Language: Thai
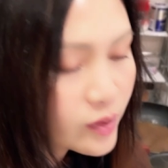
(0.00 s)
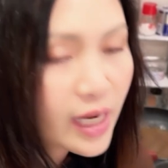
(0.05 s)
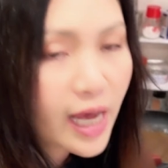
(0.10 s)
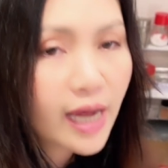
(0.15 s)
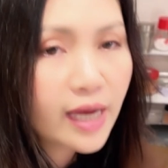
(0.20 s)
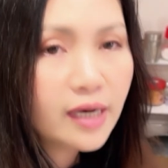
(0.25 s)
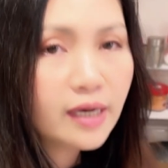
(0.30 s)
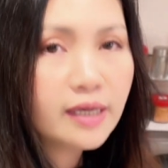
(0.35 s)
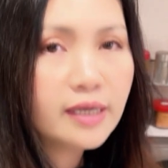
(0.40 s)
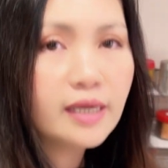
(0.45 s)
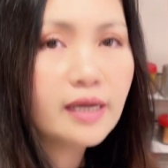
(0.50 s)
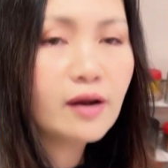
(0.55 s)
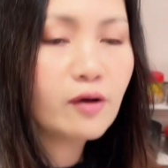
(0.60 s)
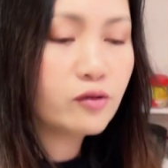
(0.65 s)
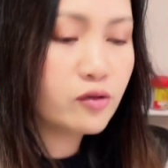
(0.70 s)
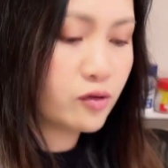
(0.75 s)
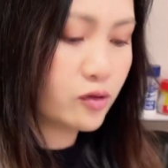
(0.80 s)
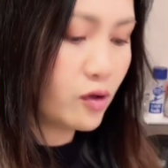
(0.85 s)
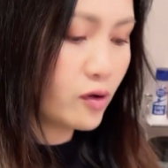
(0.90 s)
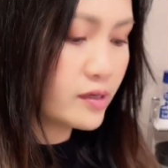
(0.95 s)
ดท้ายเลยที่เรา
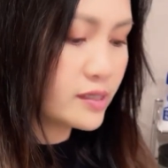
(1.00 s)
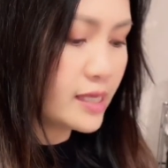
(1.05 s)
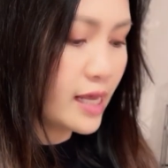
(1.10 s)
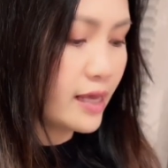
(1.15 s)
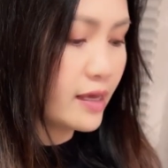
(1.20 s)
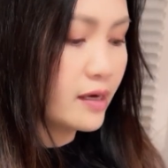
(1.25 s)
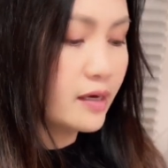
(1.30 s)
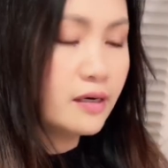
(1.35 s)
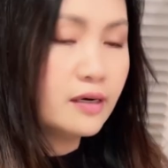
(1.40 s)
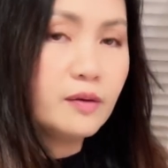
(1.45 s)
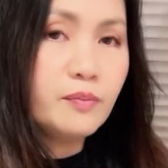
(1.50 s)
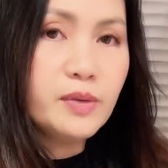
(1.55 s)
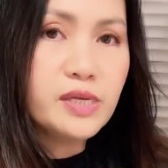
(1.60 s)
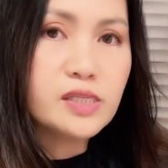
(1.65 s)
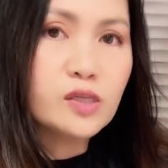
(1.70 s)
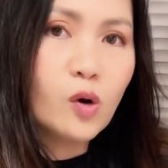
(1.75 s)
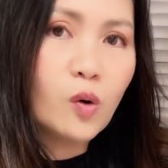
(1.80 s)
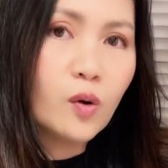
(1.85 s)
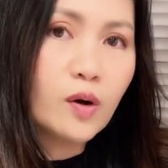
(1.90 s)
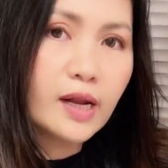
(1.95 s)
จะต้องใส่ก็คือมิ
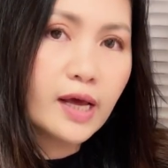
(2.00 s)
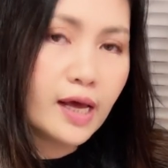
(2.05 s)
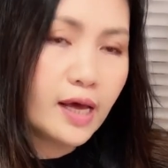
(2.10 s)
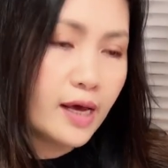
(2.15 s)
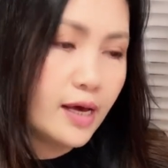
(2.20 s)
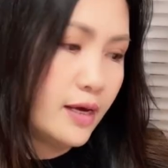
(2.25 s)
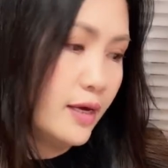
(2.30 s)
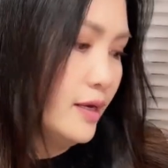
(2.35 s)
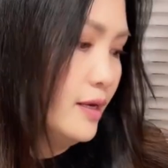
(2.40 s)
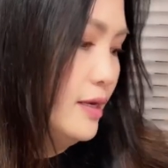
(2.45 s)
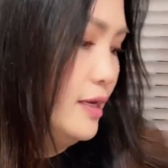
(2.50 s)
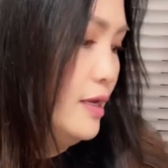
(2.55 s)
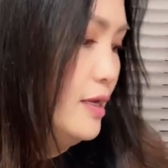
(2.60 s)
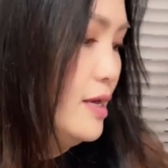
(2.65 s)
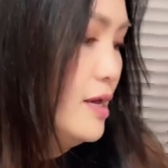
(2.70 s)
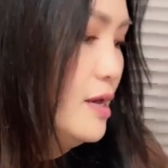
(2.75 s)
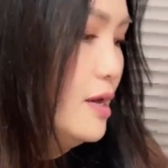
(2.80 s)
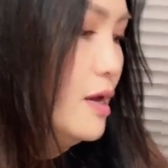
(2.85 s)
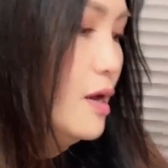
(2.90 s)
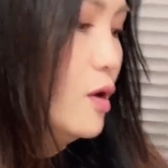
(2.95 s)
โซะนะคะ
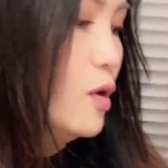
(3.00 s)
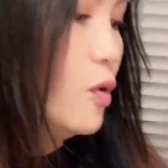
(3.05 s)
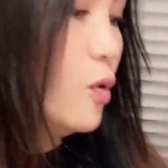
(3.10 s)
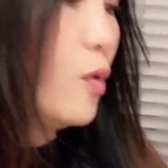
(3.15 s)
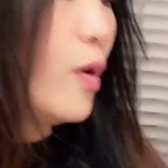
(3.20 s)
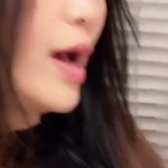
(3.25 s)
ค